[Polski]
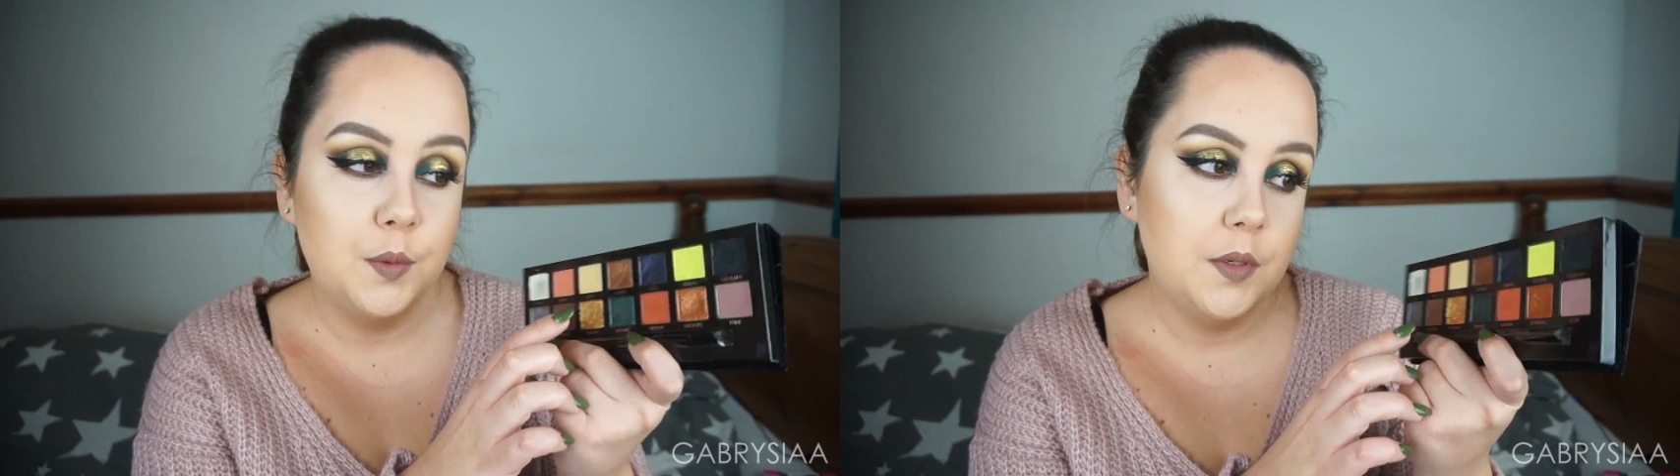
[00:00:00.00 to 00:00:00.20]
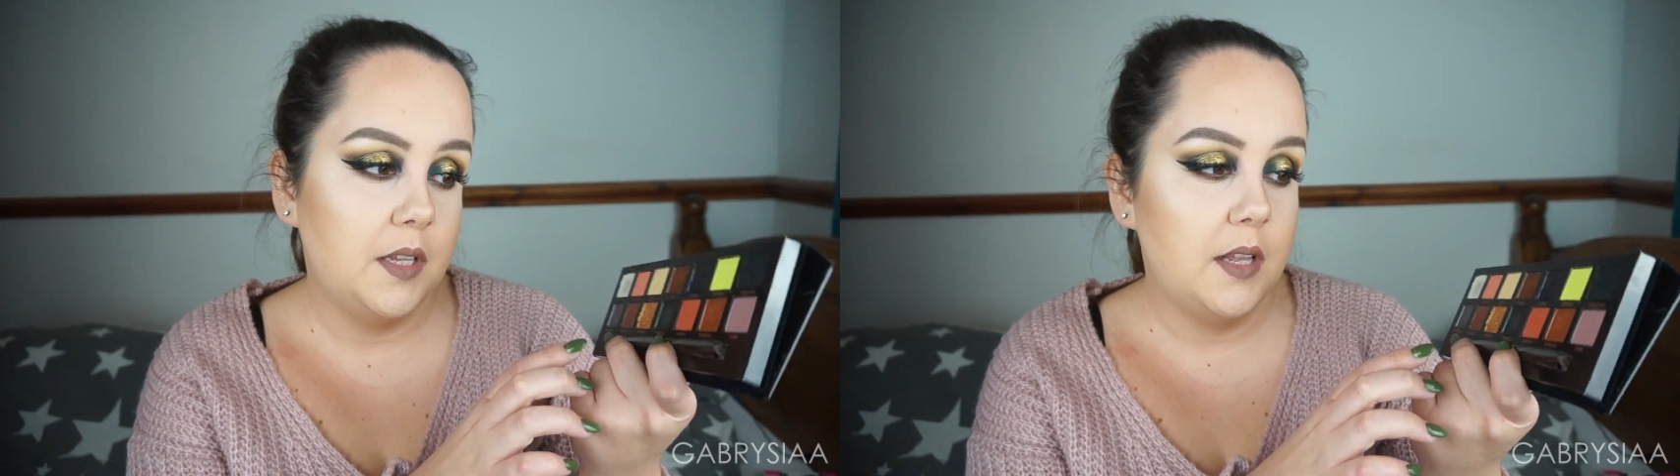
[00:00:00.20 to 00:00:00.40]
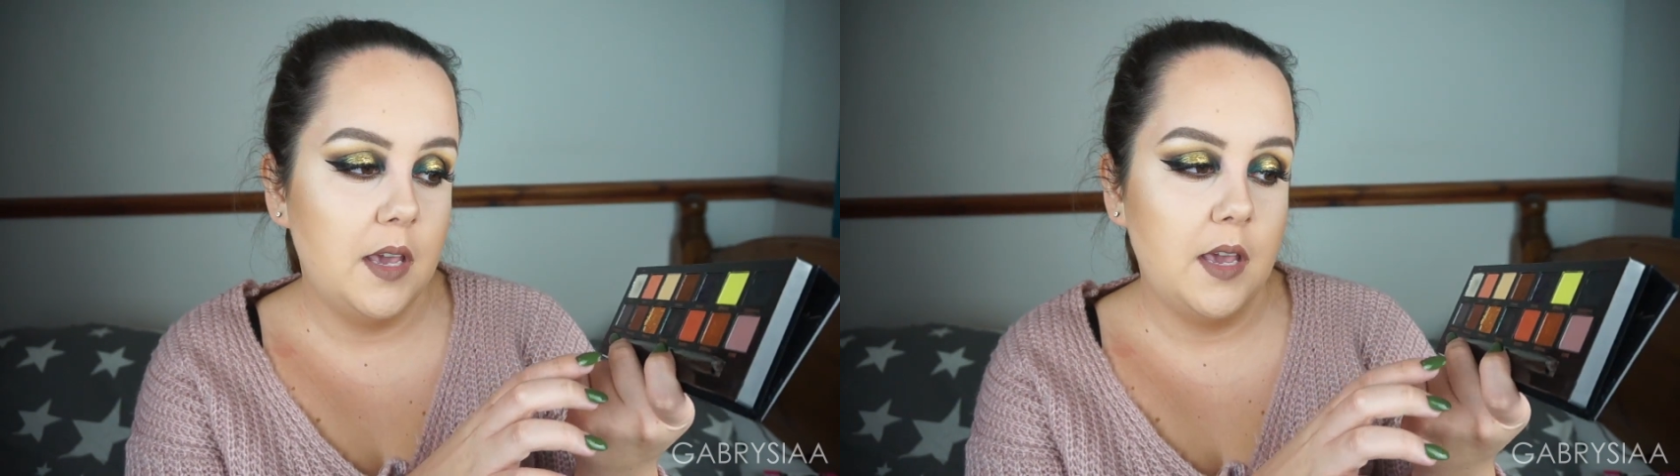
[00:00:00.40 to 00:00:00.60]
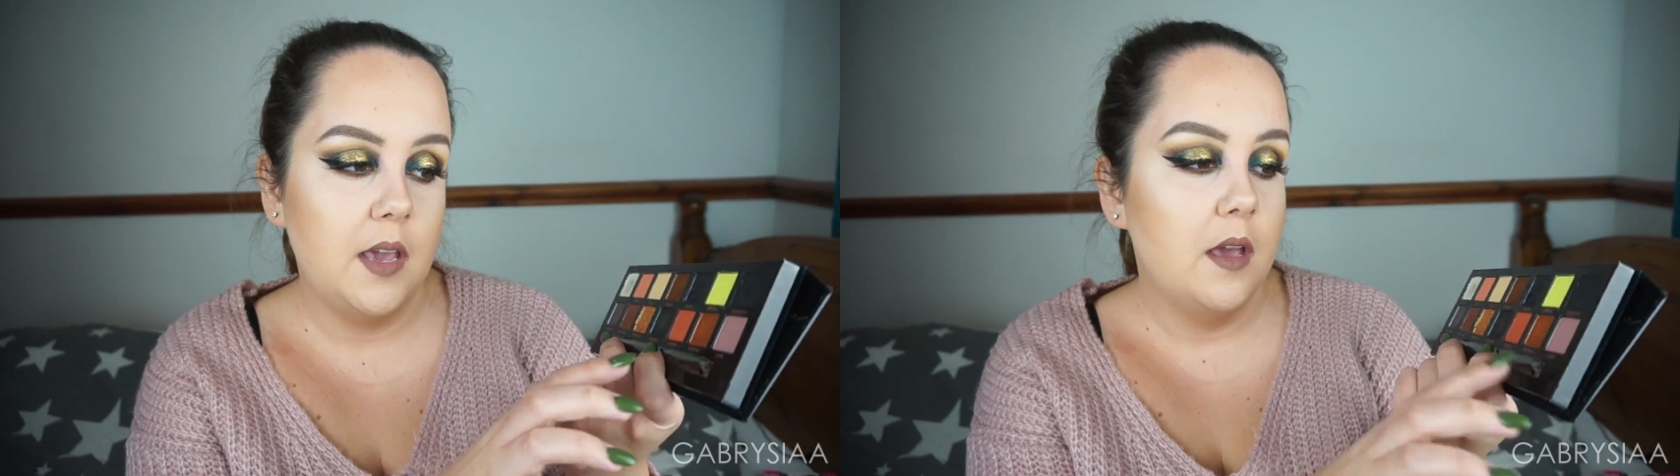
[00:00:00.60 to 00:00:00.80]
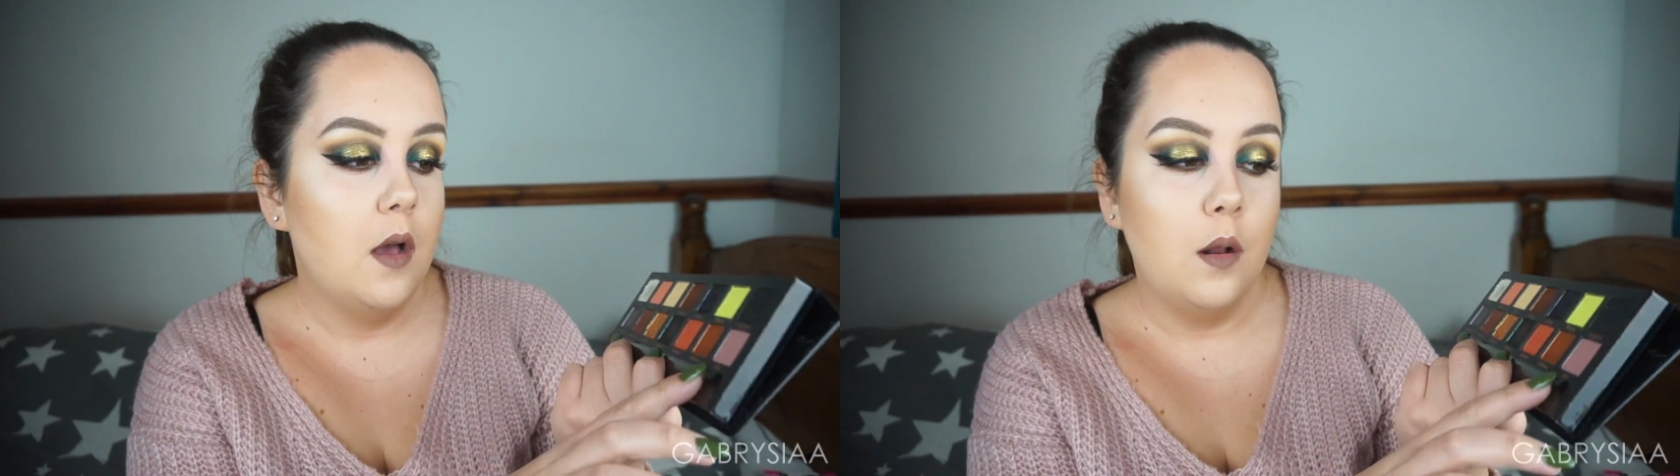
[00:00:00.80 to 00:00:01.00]

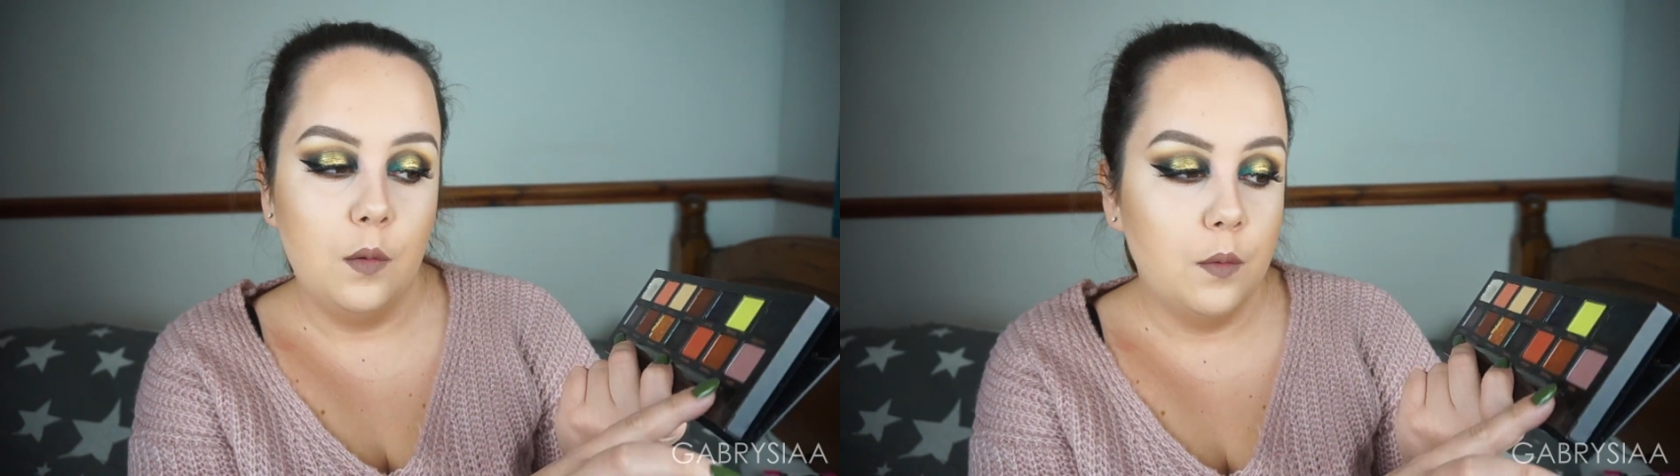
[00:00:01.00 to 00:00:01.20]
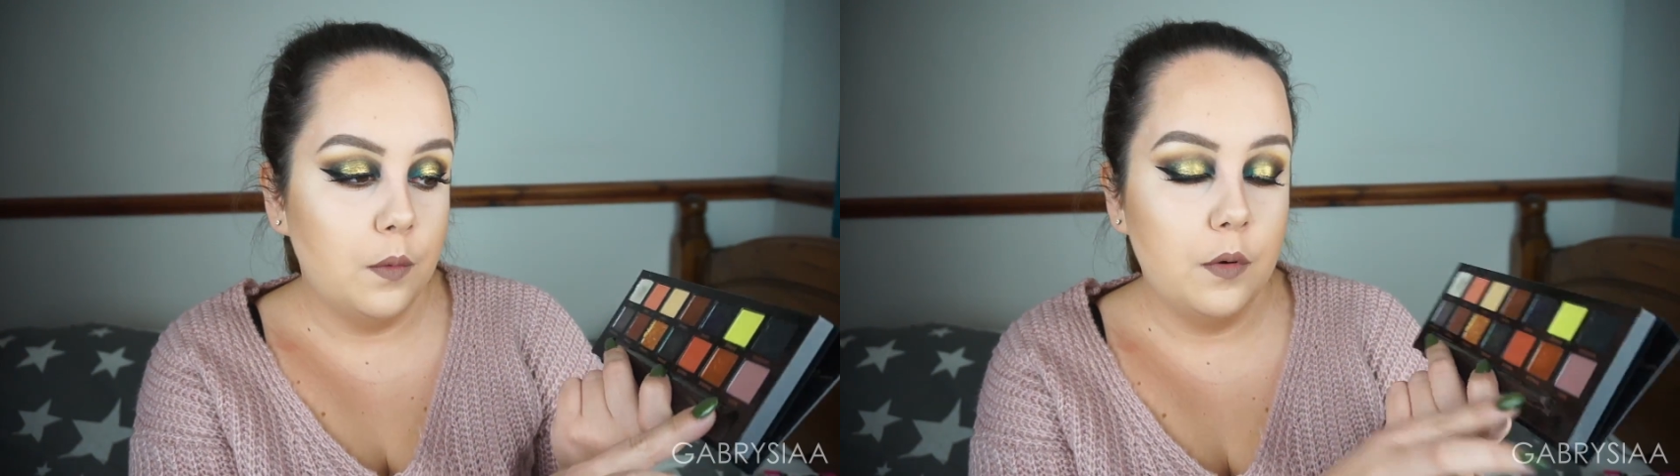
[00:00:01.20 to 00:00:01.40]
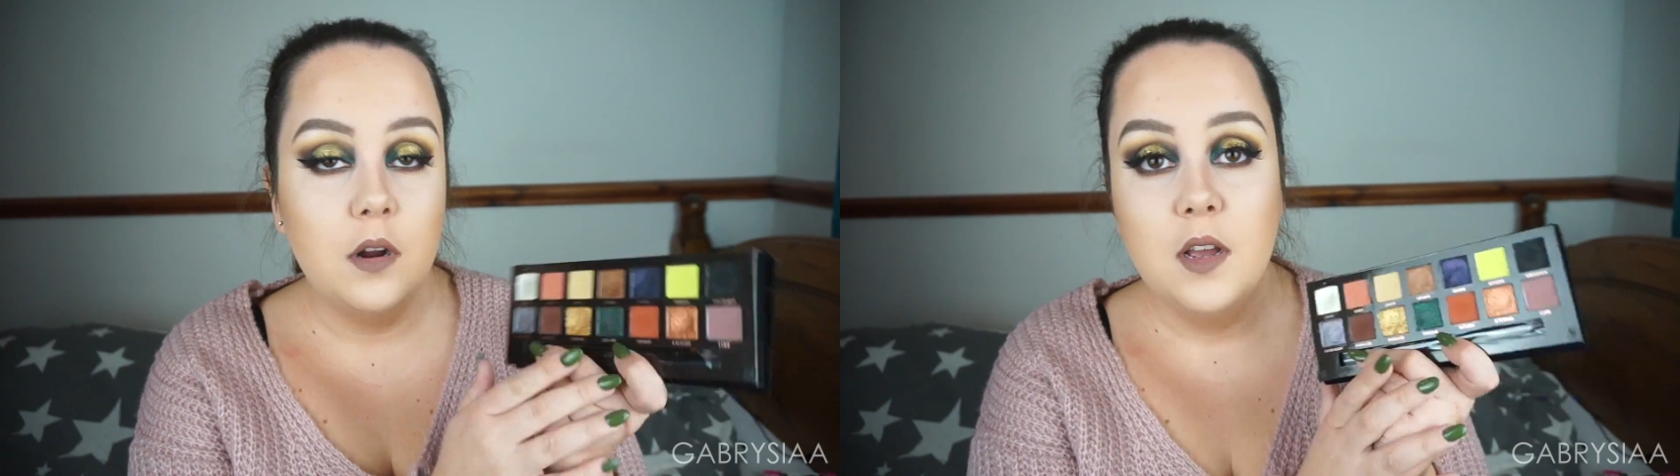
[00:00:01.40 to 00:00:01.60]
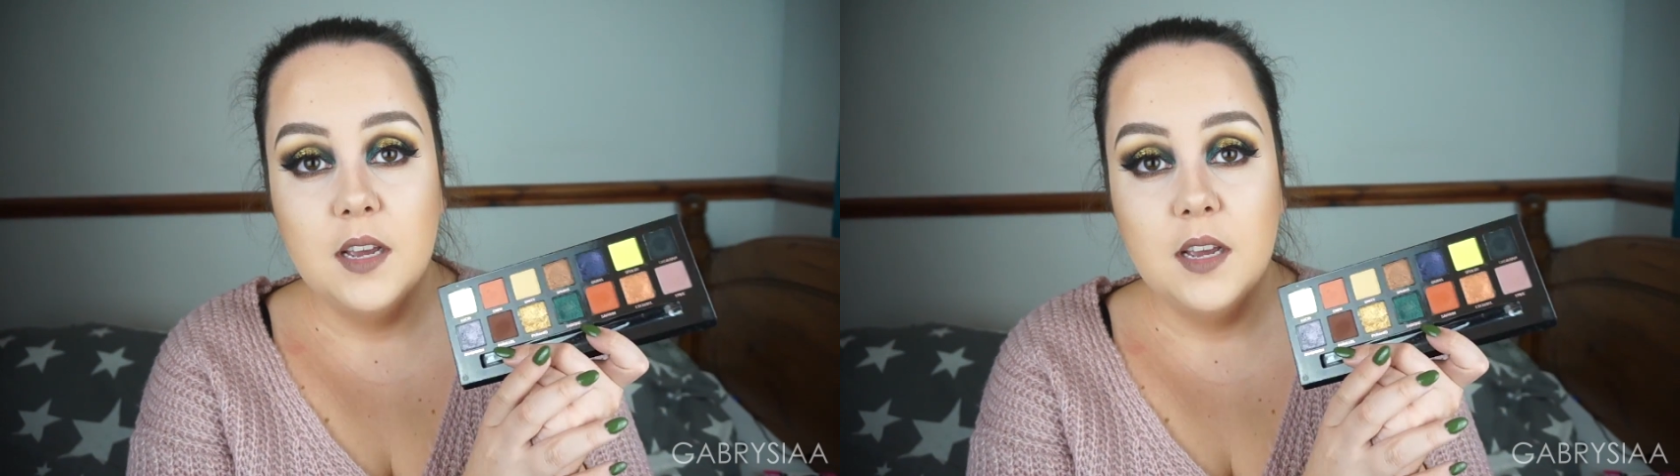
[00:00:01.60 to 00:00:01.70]
Unity, Lure